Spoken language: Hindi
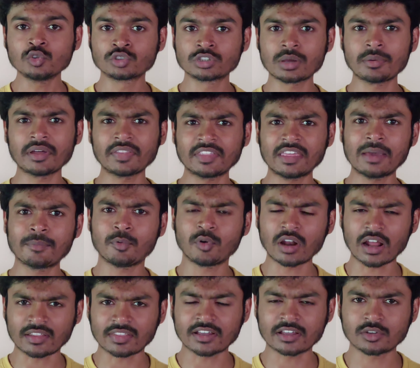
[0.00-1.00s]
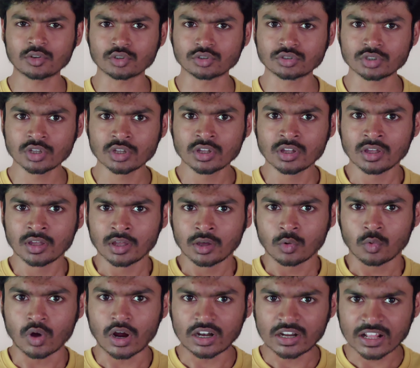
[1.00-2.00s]
उसके बाद ये फ़ोन आता है दोस्त
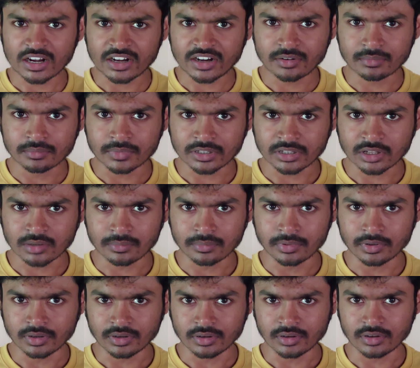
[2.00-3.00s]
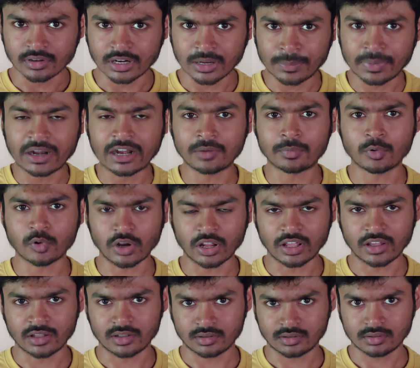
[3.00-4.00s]
वाटर मतलब रिपेलेंट फ़ोन
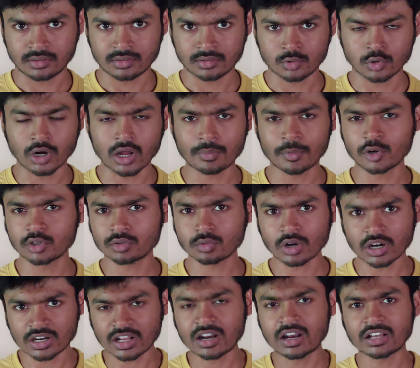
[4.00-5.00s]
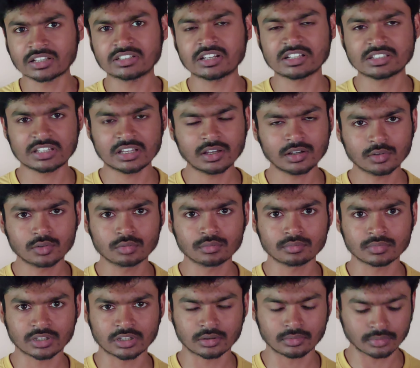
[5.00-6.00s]
है थोड़ा बहुत वाटर लग जाने से
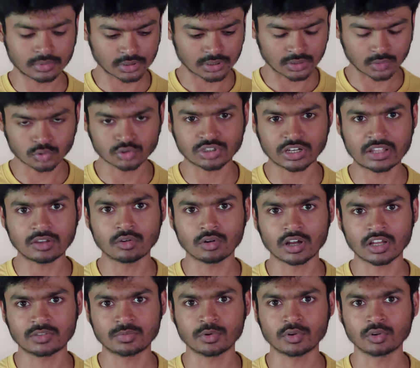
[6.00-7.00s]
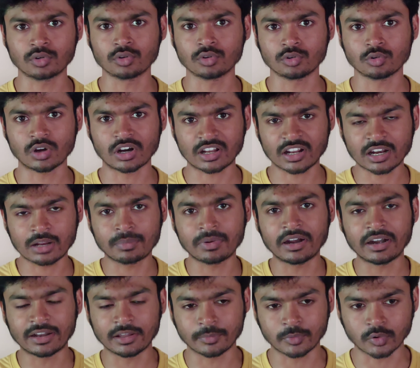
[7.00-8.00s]
मतलब कुछ नहीं होगा इस फ़ोन को वाटर
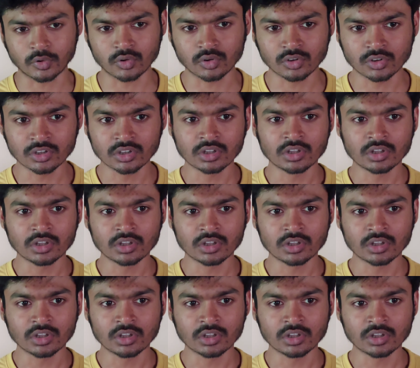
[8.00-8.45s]
रिपेलेंट है फ़ोन